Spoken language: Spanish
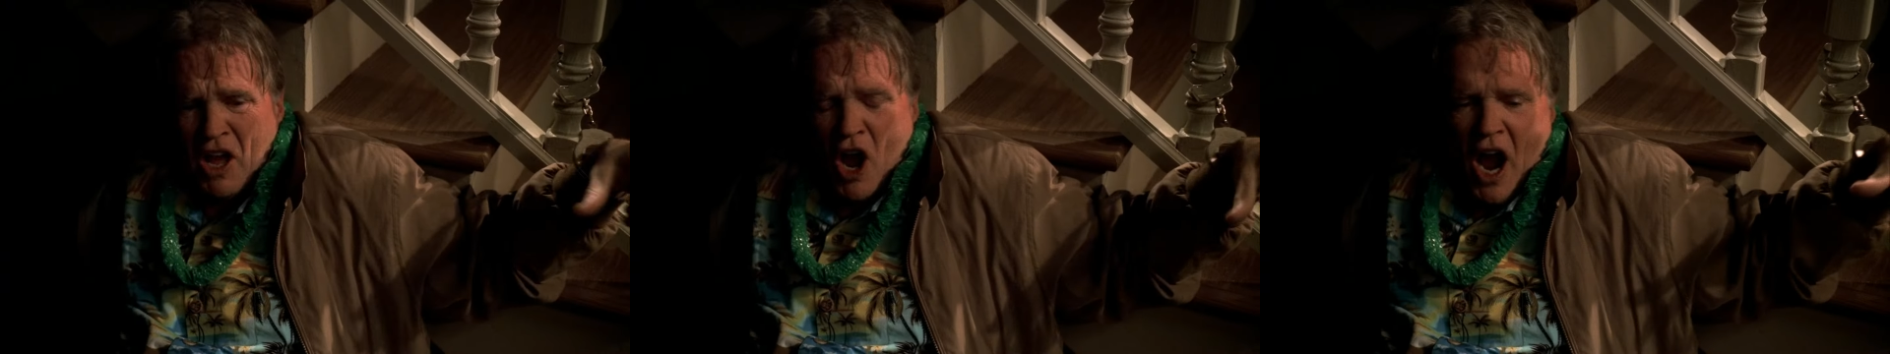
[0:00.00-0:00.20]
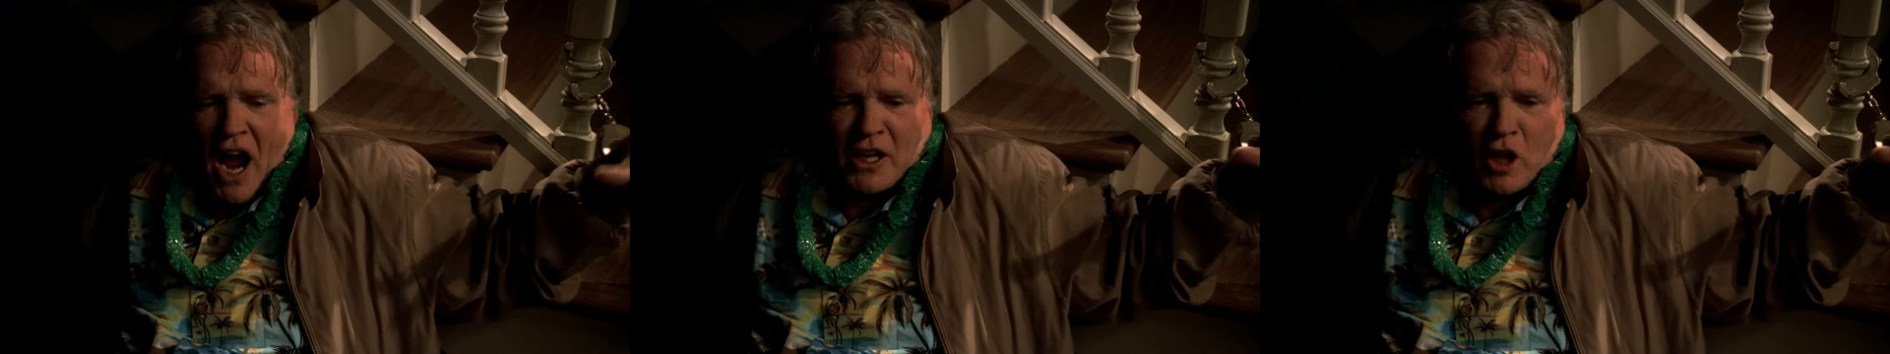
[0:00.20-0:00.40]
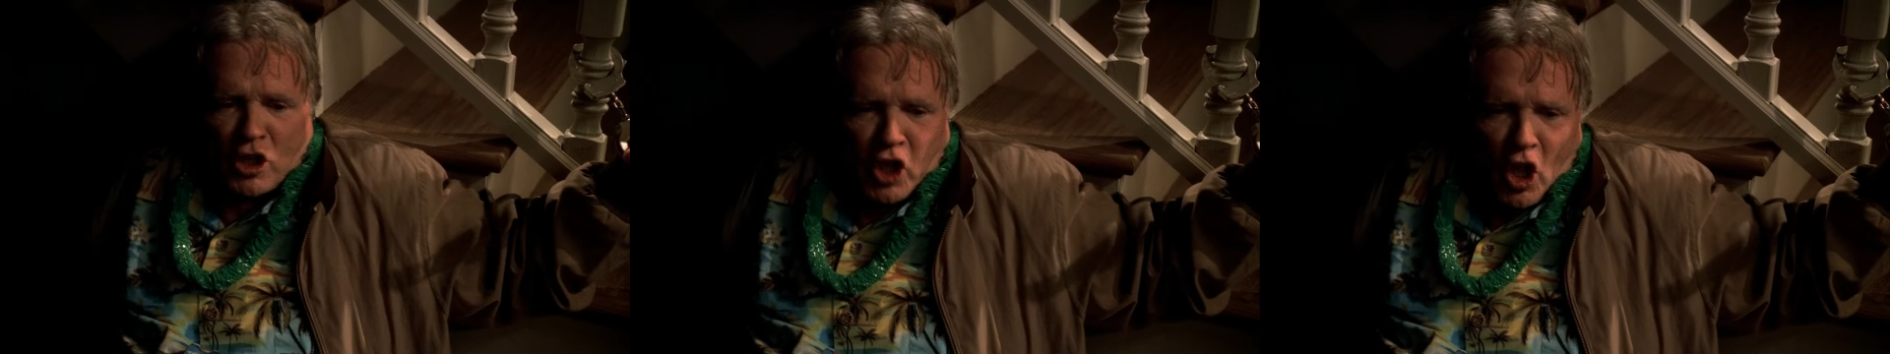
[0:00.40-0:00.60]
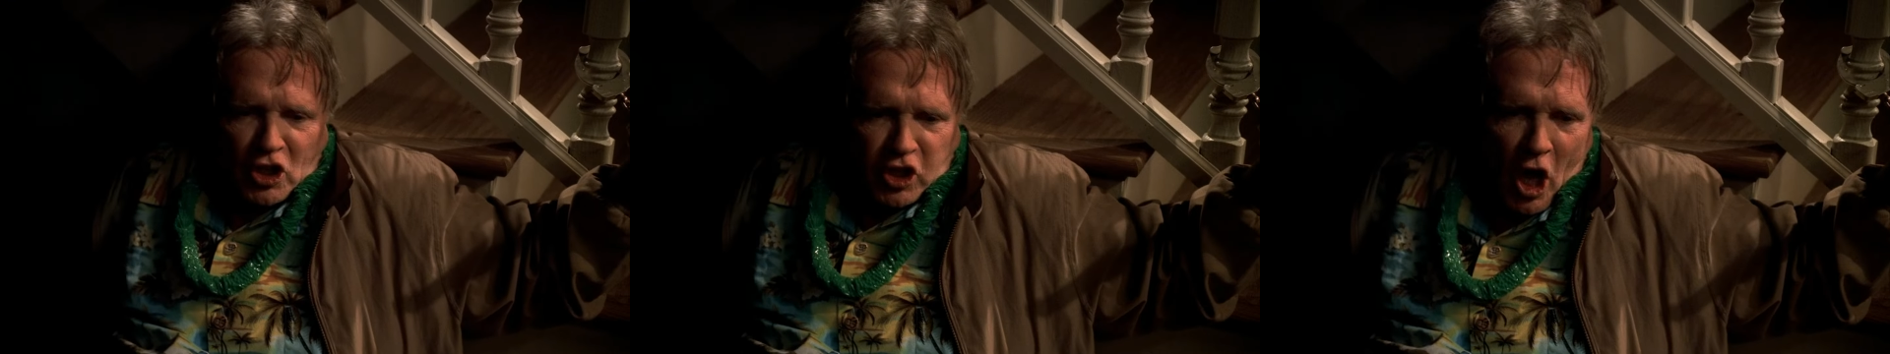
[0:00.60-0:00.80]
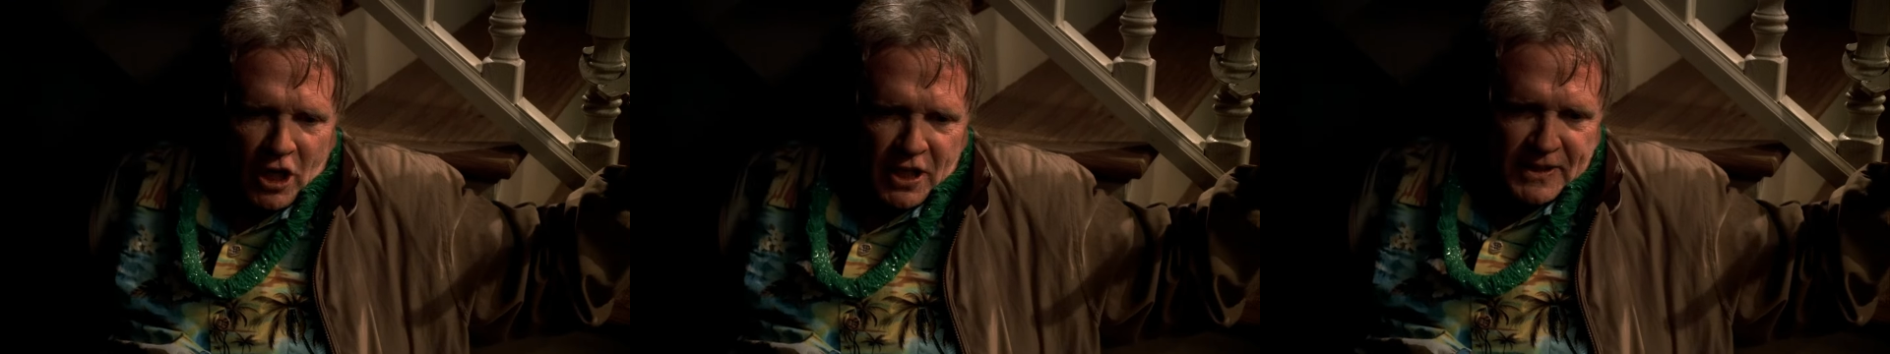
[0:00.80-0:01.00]
supuesto
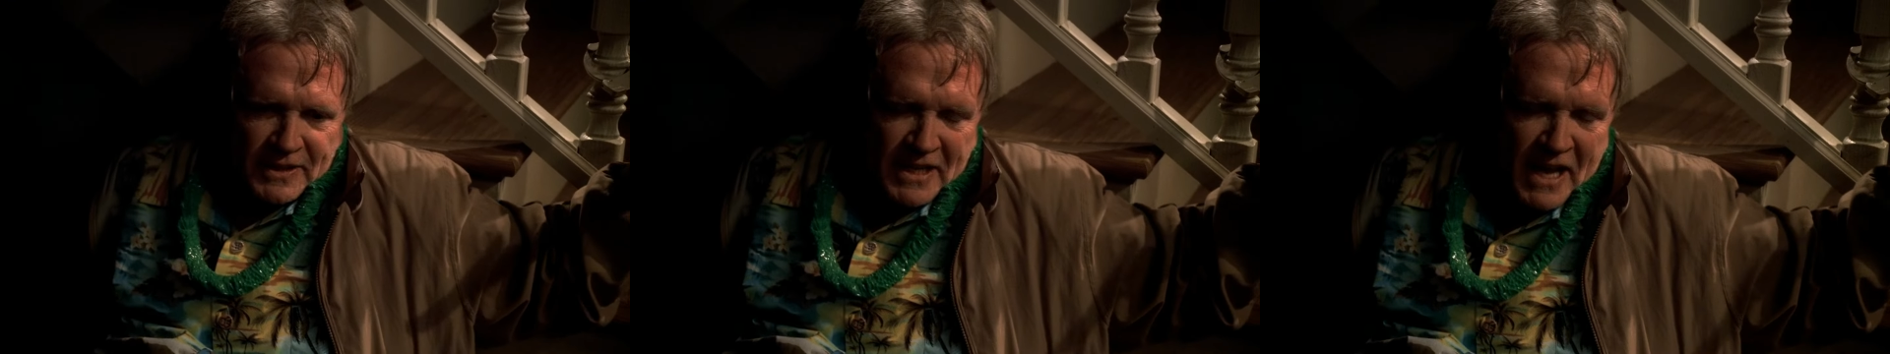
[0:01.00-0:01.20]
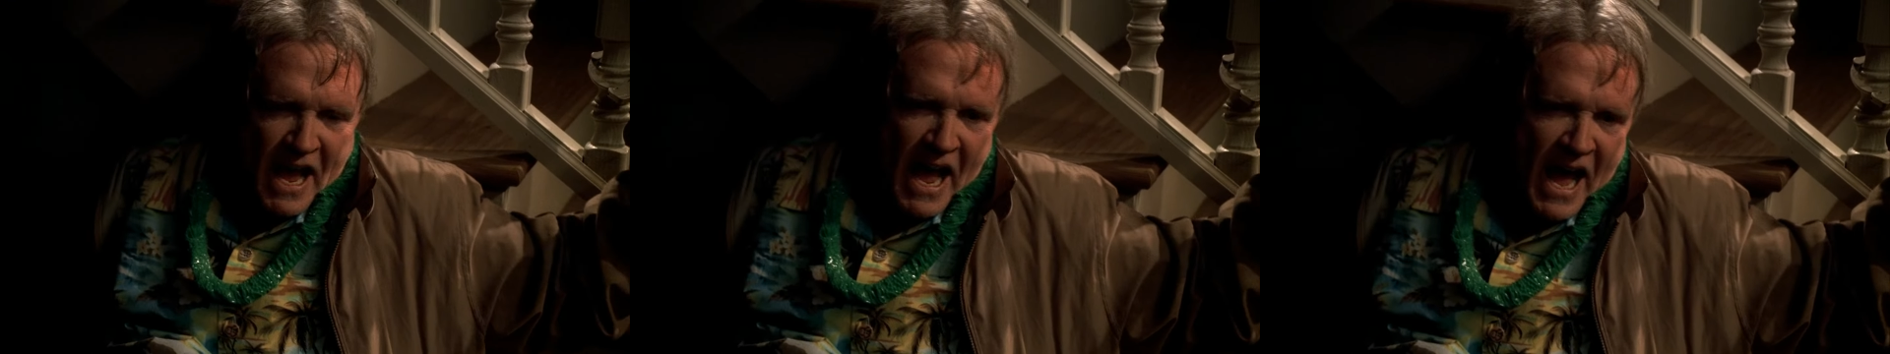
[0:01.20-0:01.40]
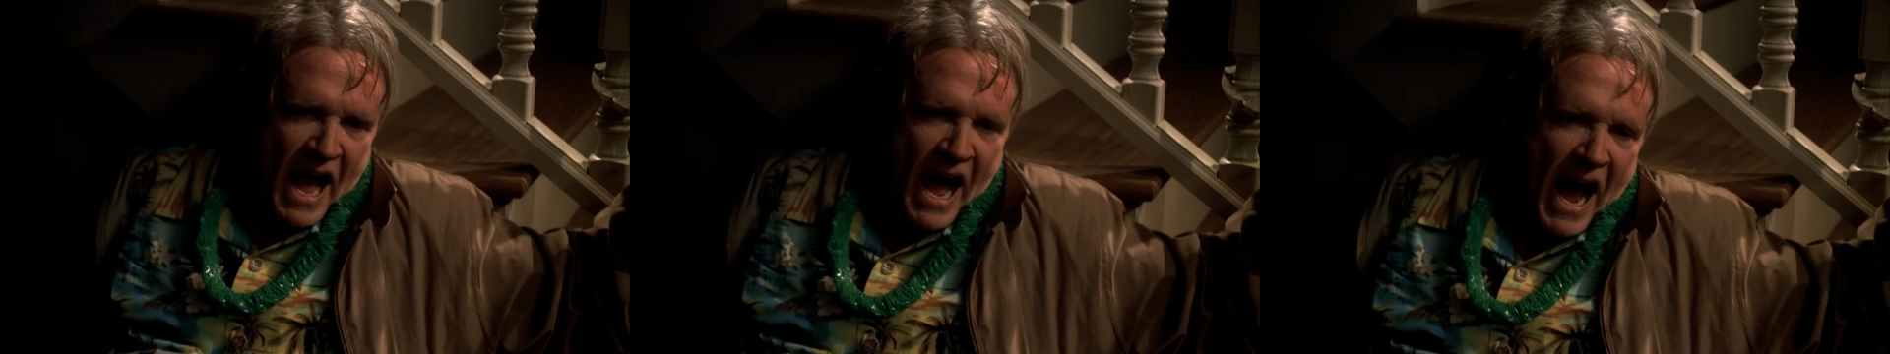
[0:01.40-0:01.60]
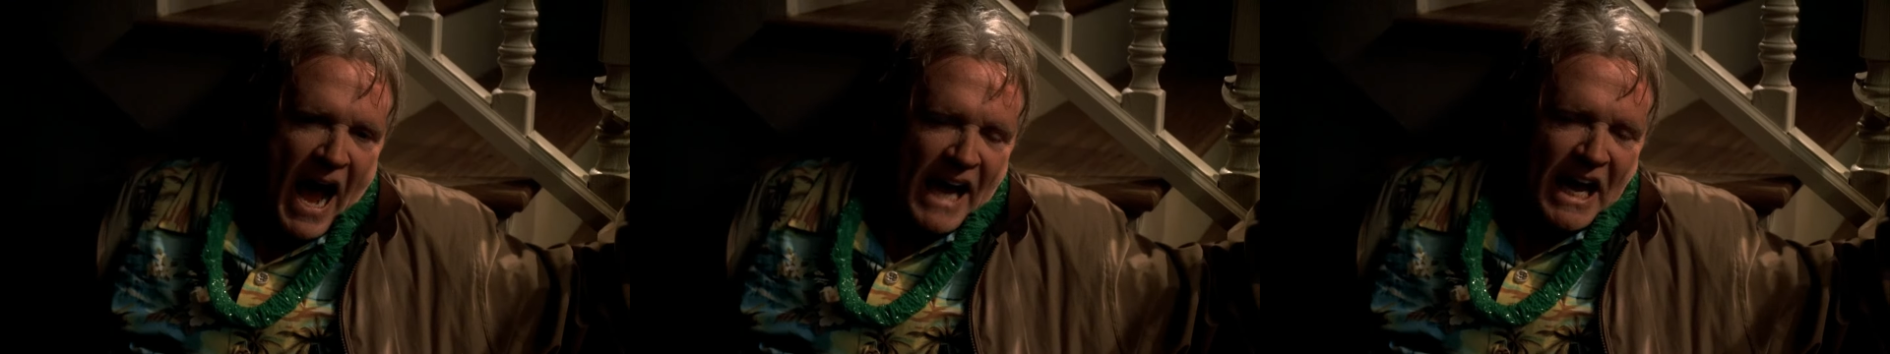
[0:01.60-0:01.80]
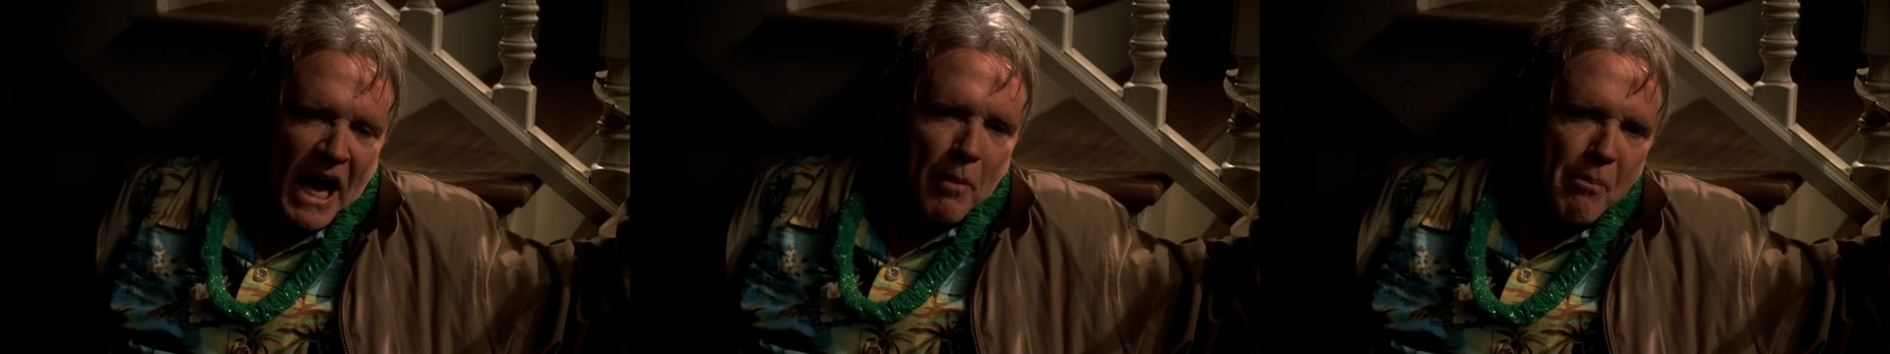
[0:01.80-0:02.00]
asesino del padre de
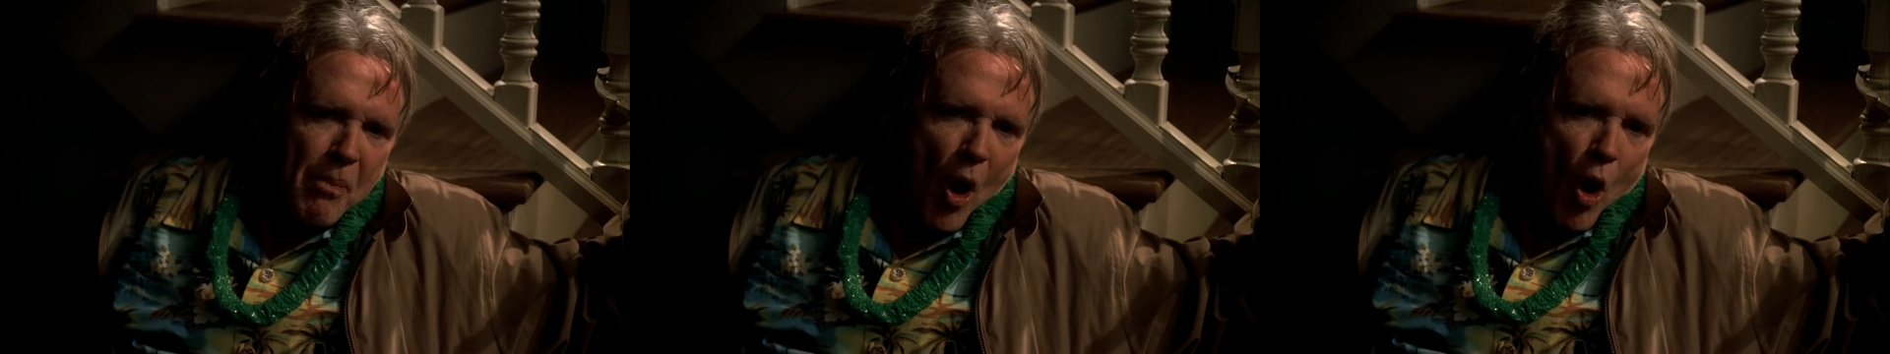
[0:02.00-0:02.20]
Chris